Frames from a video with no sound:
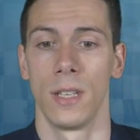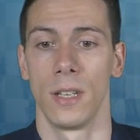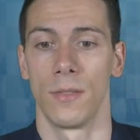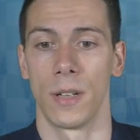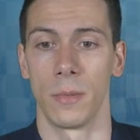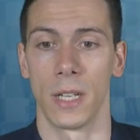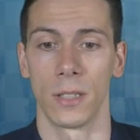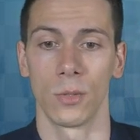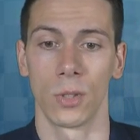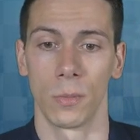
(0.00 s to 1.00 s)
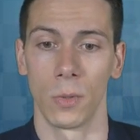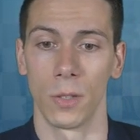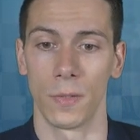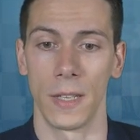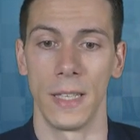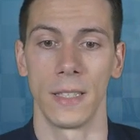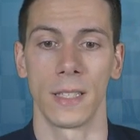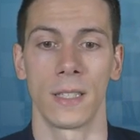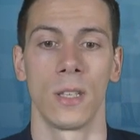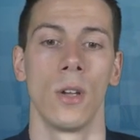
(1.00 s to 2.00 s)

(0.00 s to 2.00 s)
Fabiano kommt Läufer E6